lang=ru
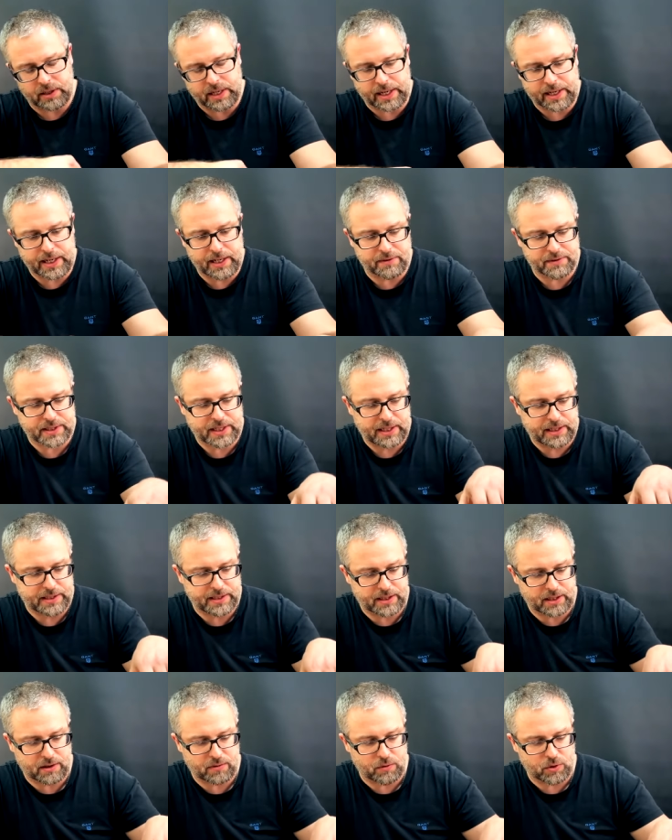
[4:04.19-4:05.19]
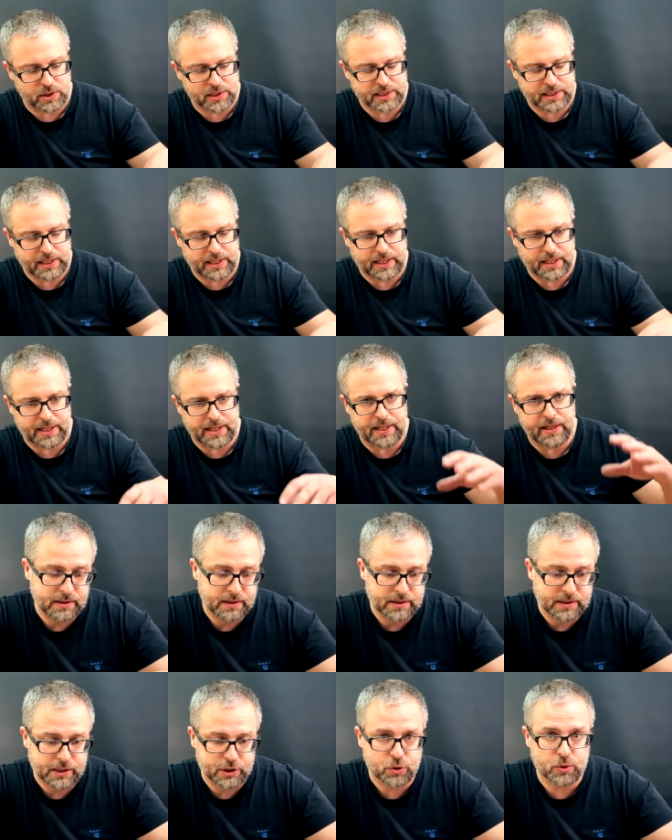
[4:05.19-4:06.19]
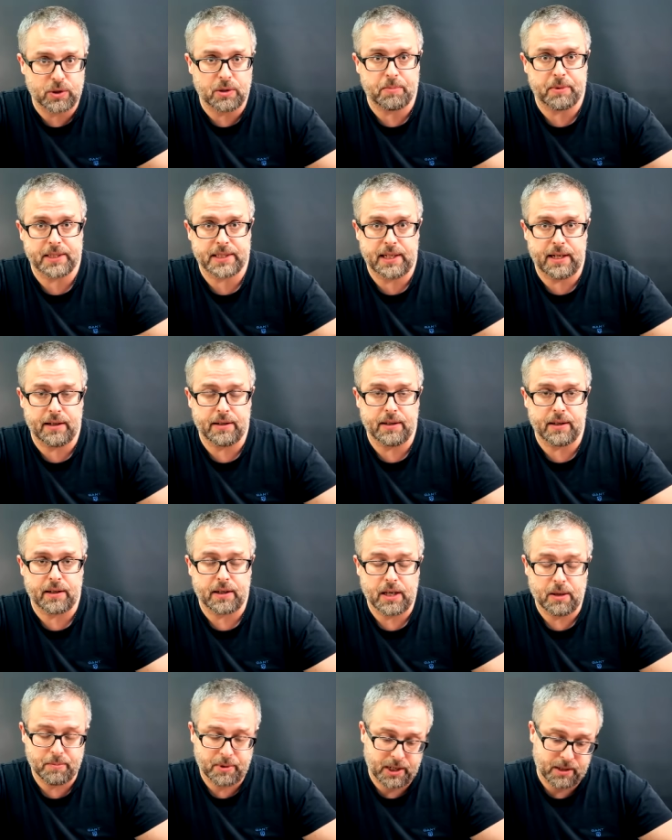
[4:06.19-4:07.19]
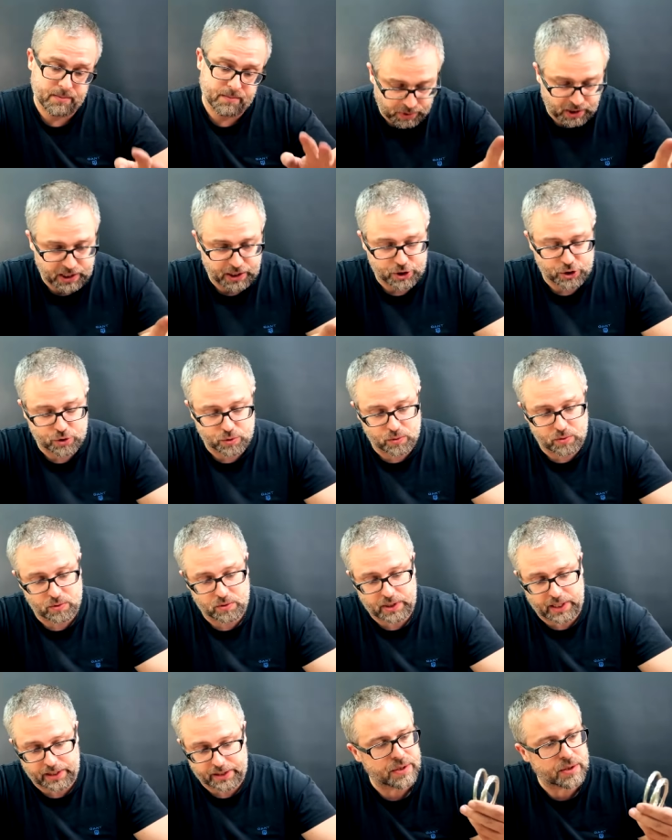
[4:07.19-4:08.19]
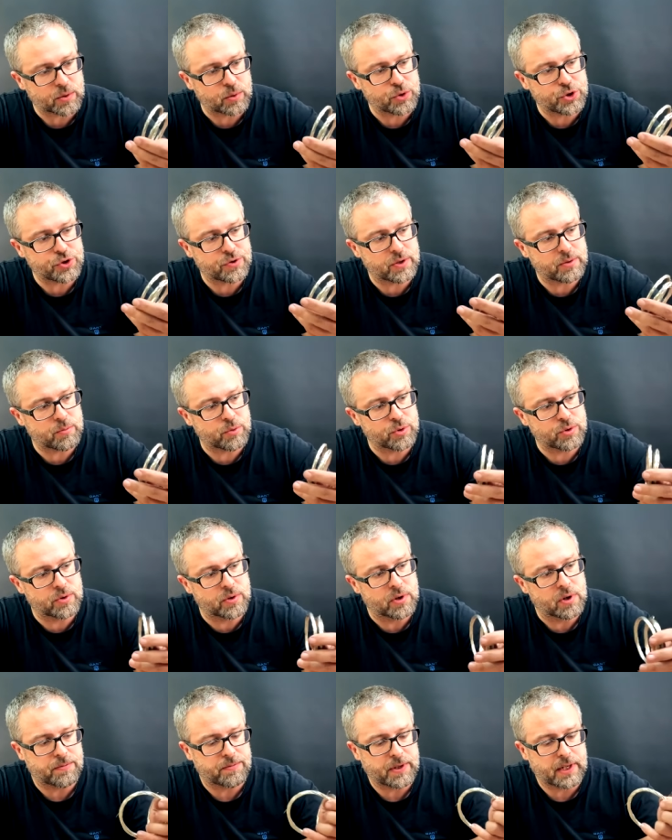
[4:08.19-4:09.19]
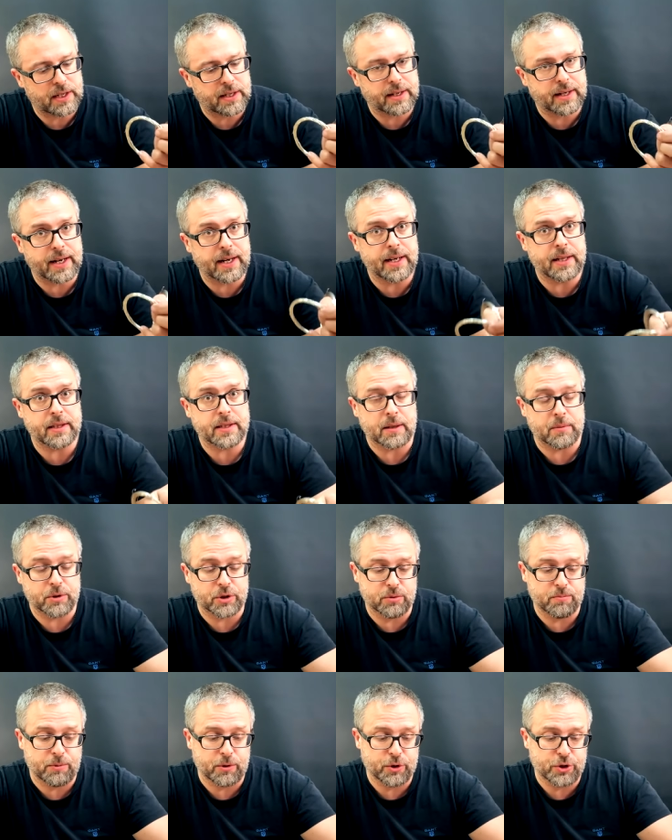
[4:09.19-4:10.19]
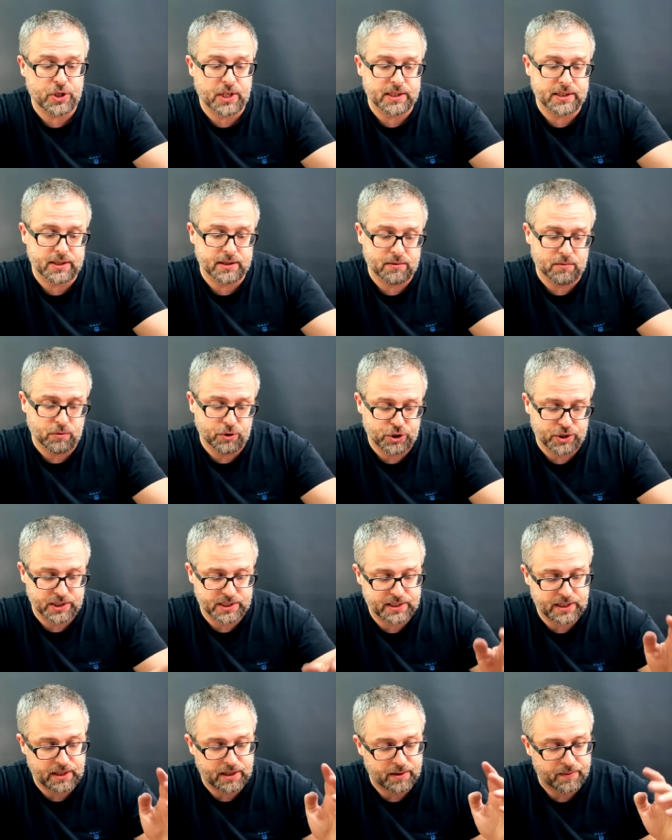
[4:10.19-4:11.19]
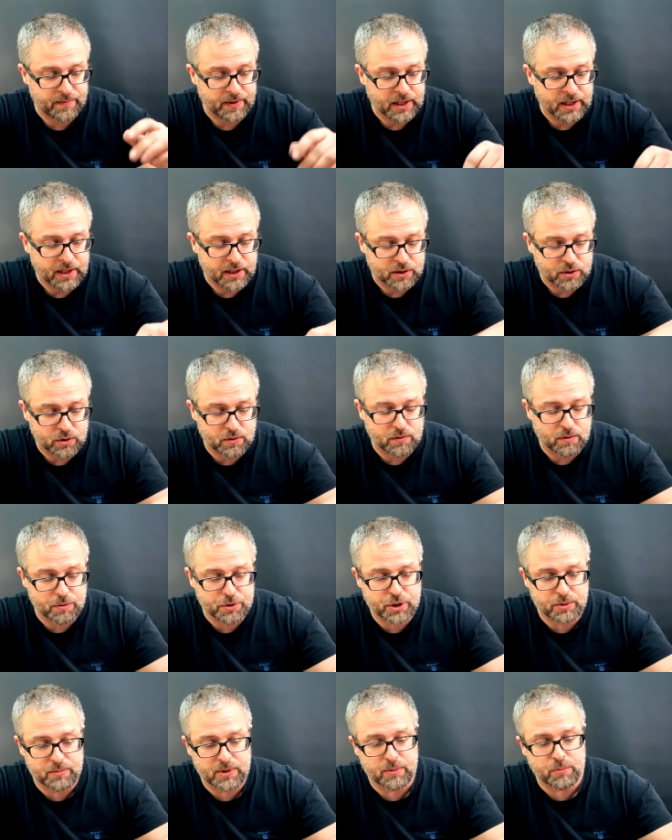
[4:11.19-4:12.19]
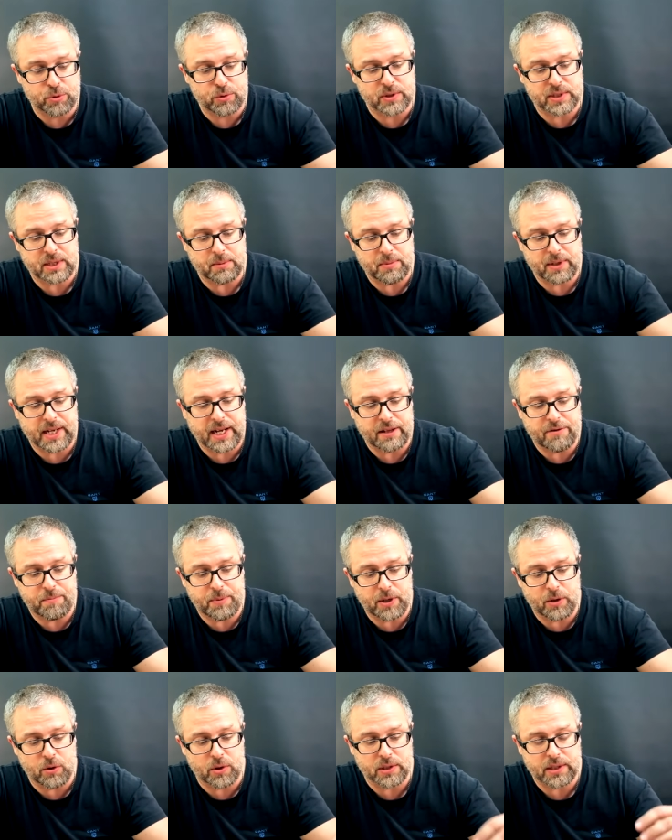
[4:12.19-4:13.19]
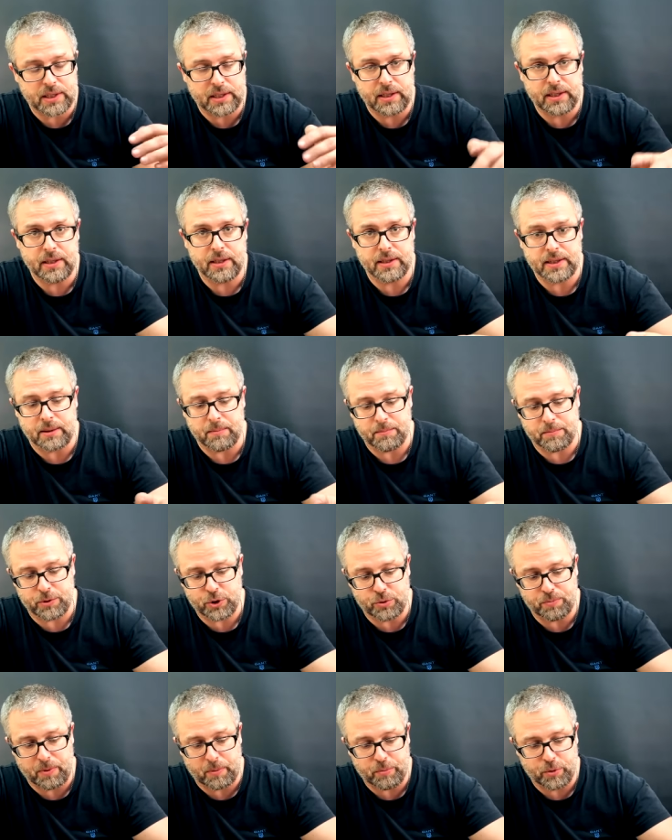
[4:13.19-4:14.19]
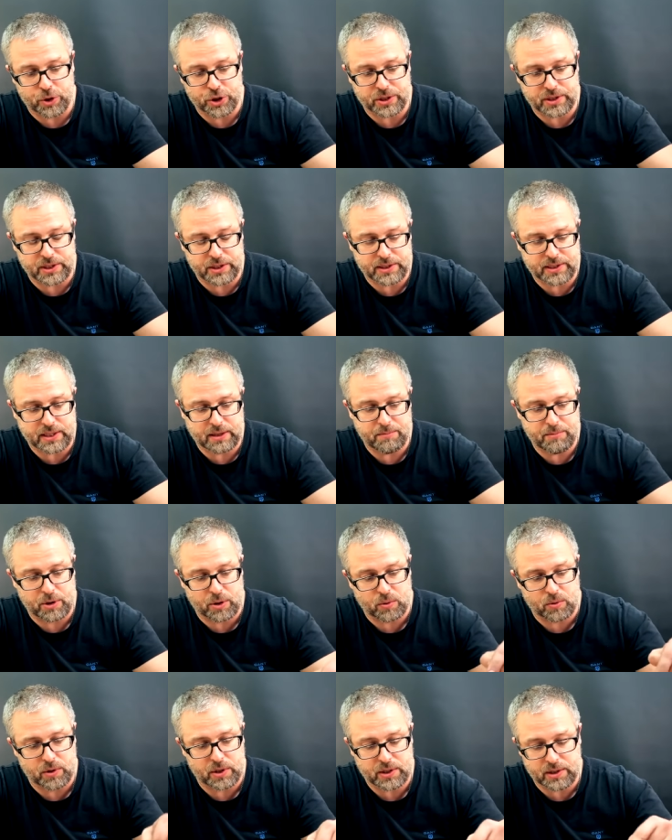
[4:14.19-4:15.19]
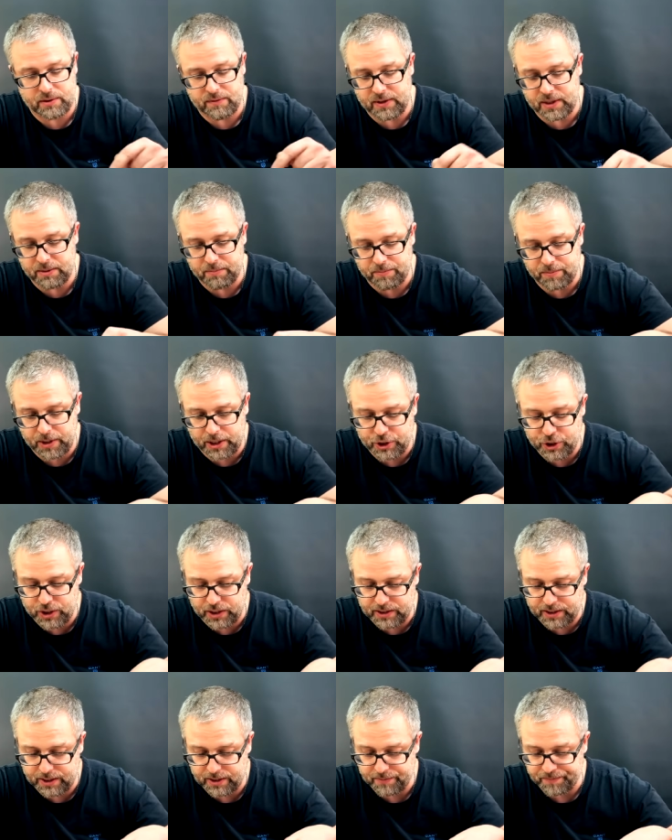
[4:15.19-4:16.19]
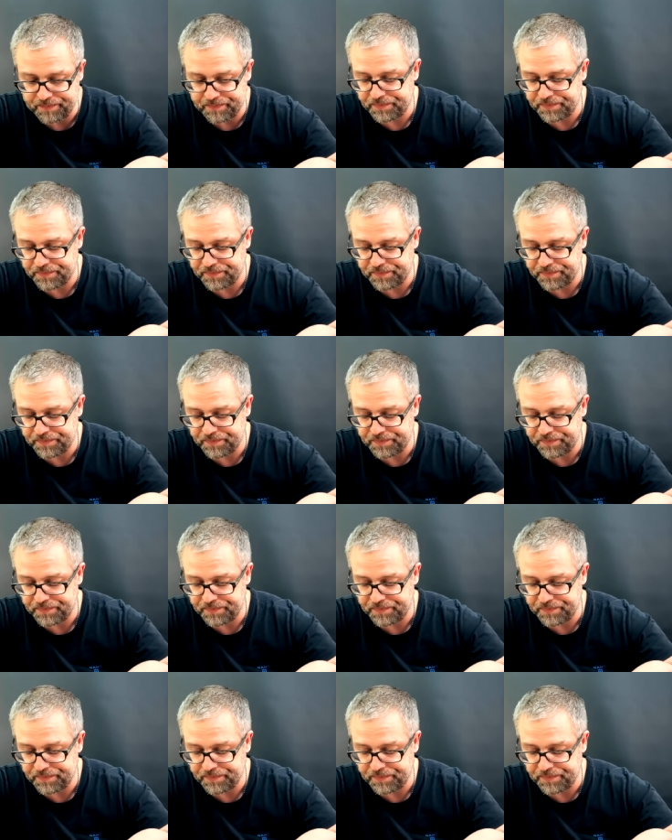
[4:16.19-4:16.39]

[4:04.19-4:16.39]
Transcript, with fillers: Королевский лисий хвост я отложу напоследок. Я прям покажу, как скручивать буду филигрань, там же получается из двух частей. Ну, в общем, не буду забегать вперед и там чуть попозже соберу эти две перчатки.